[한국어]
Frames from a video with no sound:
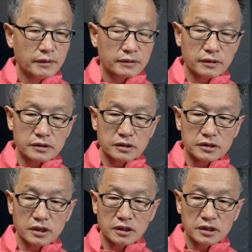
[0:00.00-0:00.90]
그래서
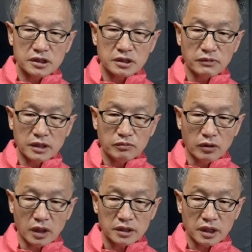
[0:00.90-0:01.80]
이제 이승만이
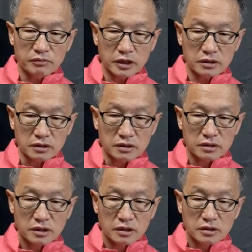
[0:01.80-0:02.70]
몰락한 다음에는
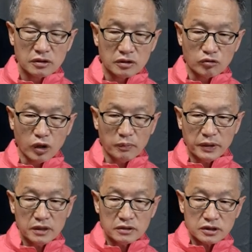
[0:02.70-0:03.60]
어,
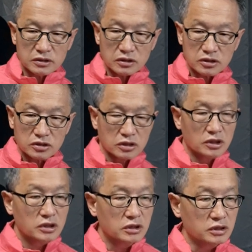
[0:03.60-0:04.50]
화폐 이런 데서 에,
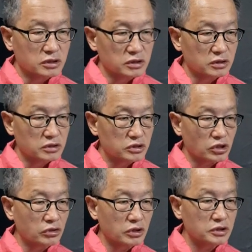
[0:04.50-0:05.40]
어,
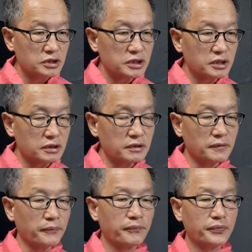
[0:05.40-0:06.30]
전혀 이제
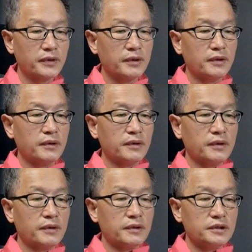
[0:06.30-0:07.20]
그
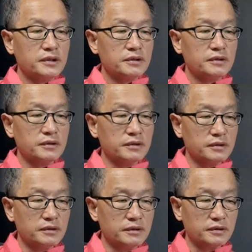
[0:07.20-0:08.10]
에,
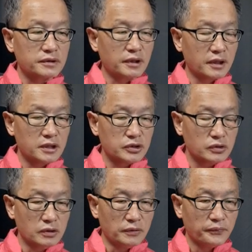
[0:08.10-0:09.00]
어,
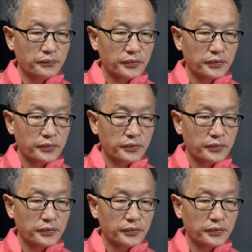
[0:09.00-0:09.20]
그래가지고